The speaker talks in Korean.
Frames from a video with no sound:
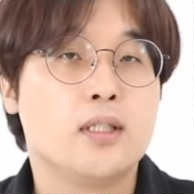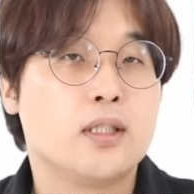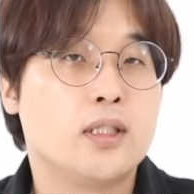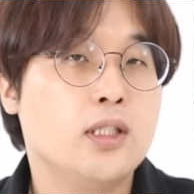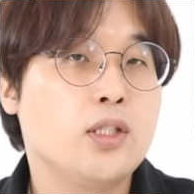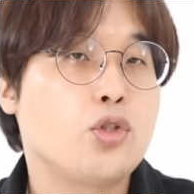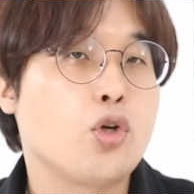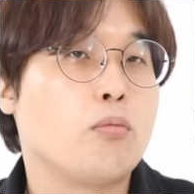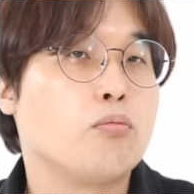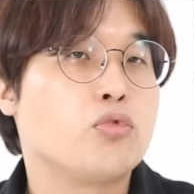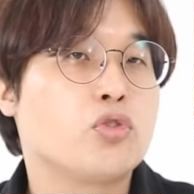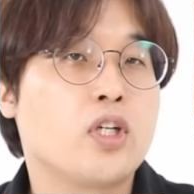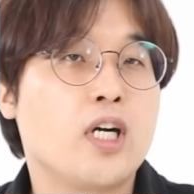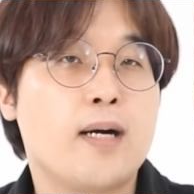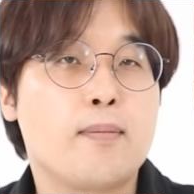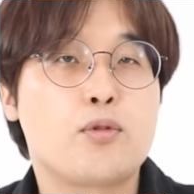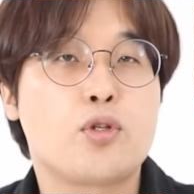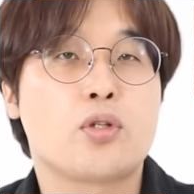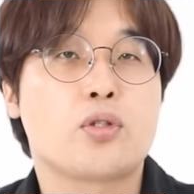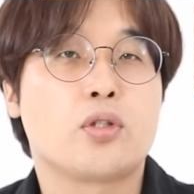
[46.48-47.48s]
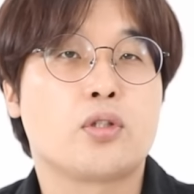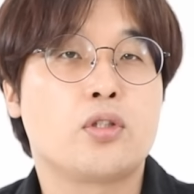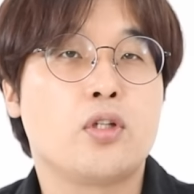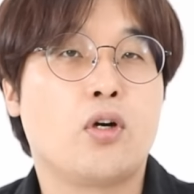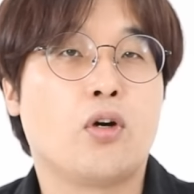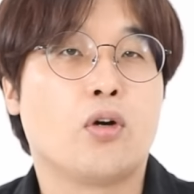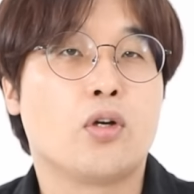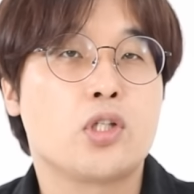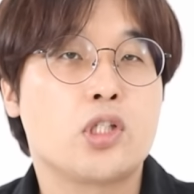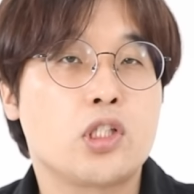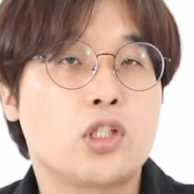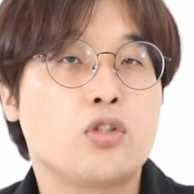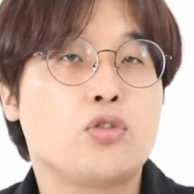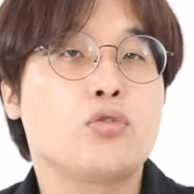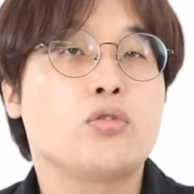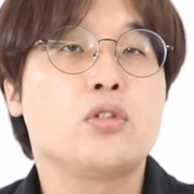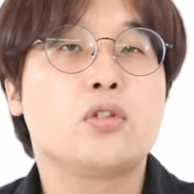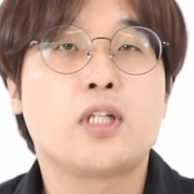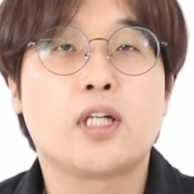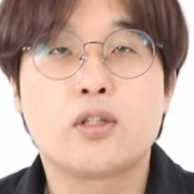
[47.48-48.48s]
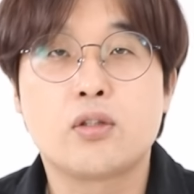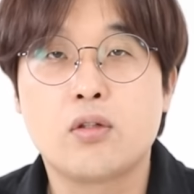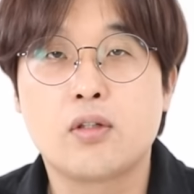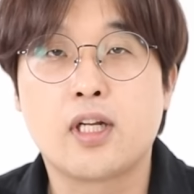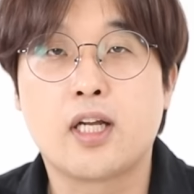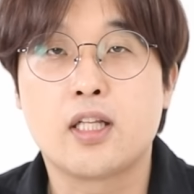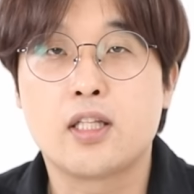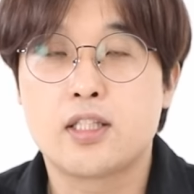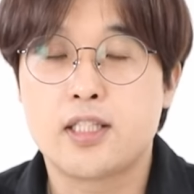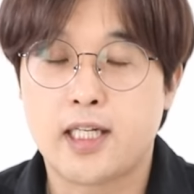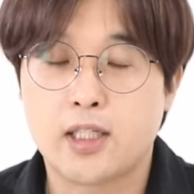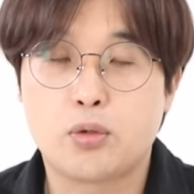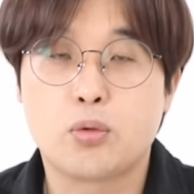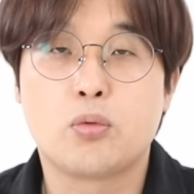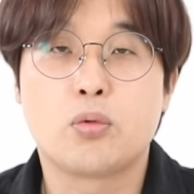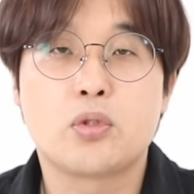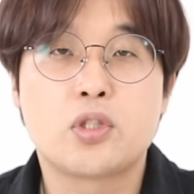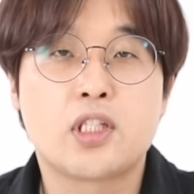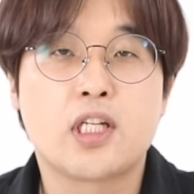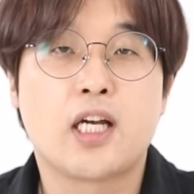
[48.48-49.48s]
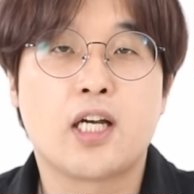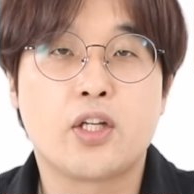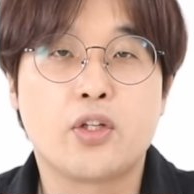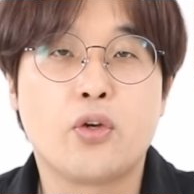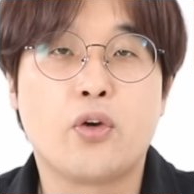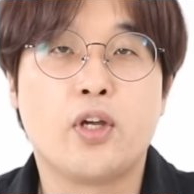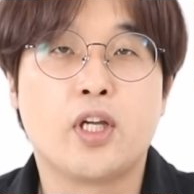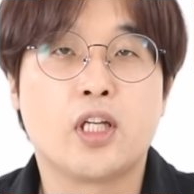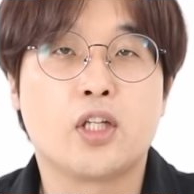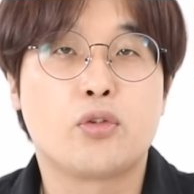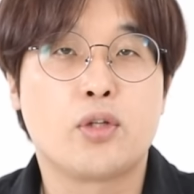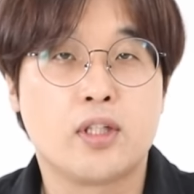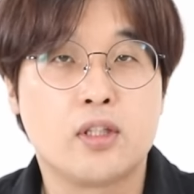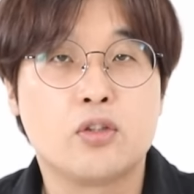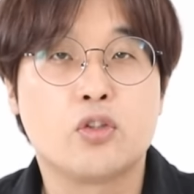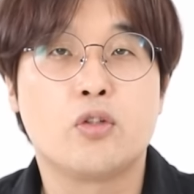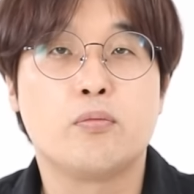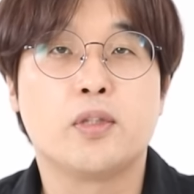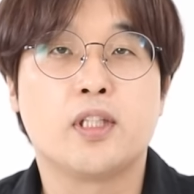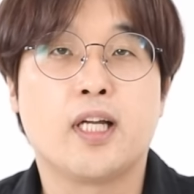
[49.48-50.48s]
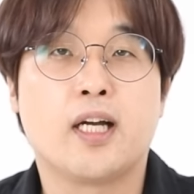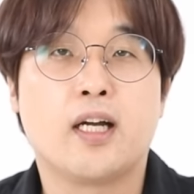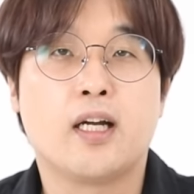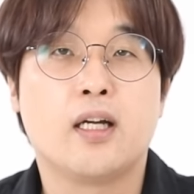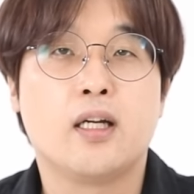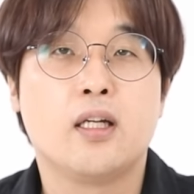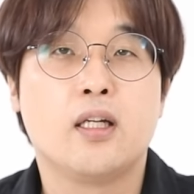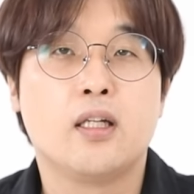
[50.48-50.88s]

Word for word: 그 전부가 합쳐져서 식구들과 떠난 자동차 여행이 되는 겁니다.